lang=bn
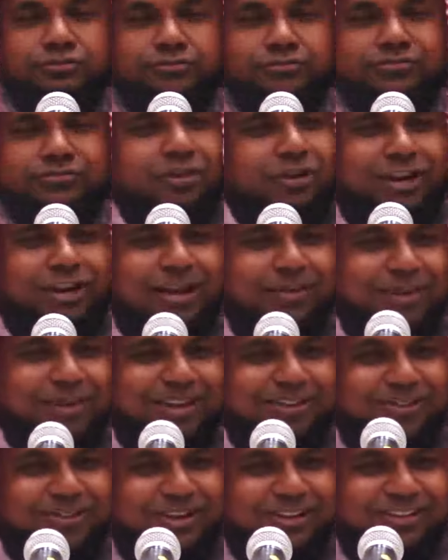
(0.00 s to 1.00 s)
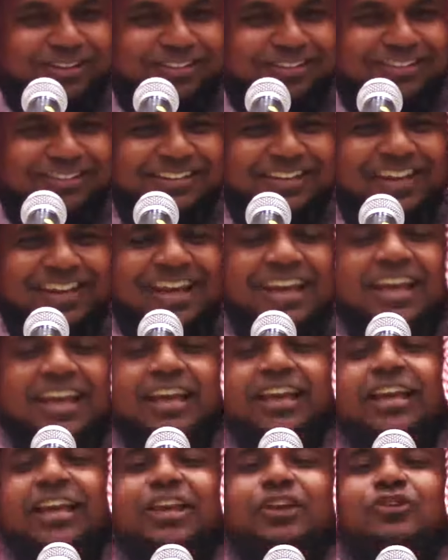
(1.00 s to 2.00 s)
করে না মেলাজন
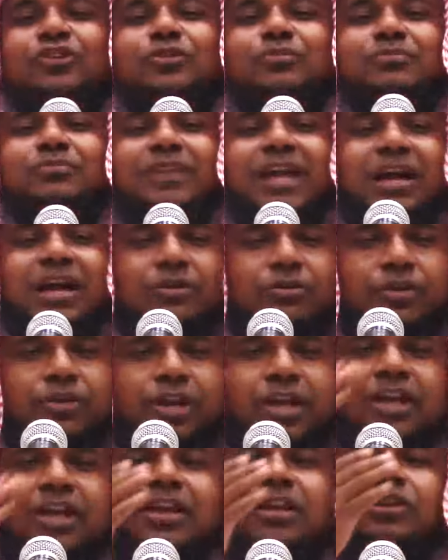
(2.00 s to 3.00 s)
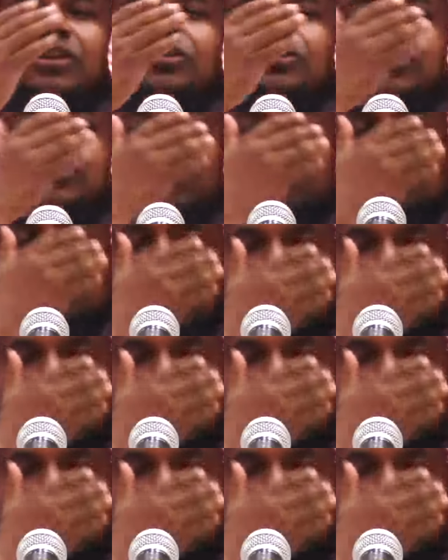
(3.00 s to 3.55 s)
এরকম না করে সেজন্য